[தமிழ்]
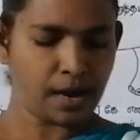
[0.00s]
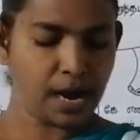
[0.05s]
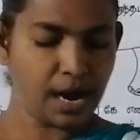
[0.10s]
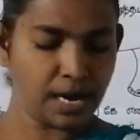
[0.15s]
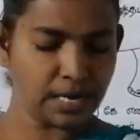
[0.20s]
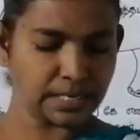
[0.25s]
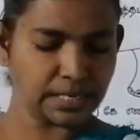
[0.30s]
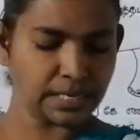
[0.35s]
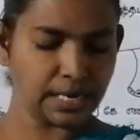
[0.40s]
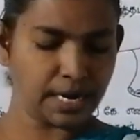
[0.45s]

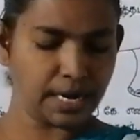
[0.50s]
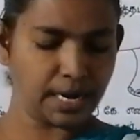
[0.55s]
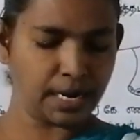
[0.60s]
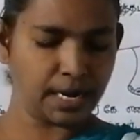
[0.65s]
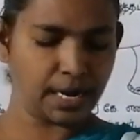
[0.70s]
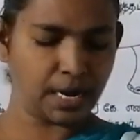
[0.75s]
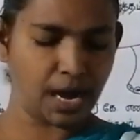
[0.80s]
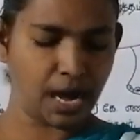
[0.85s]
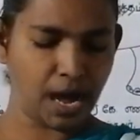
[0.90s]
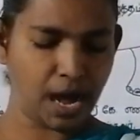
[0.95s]

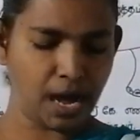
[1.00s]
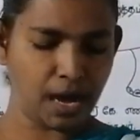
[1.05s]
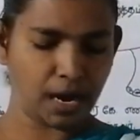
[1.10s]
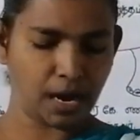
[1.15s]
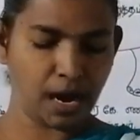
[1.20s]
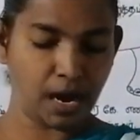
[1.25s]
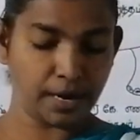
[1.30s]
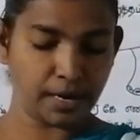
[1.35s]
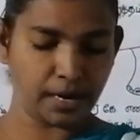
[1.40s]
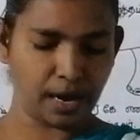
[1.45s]
காசிரங்கா
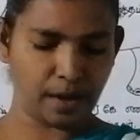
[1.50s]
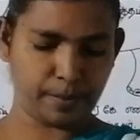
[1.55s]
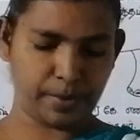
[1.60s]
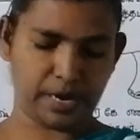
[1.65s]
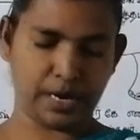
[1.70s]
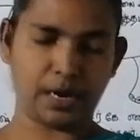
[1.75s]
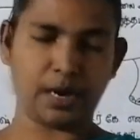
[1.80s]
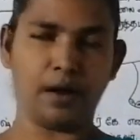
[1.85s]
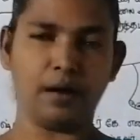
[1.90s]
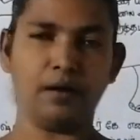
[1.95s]
காண்டா
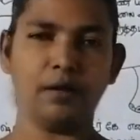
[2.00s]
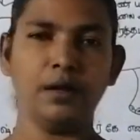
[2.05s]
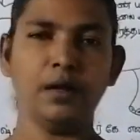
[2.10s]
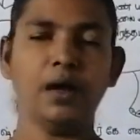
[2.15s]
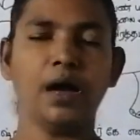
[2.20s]
மிருகம்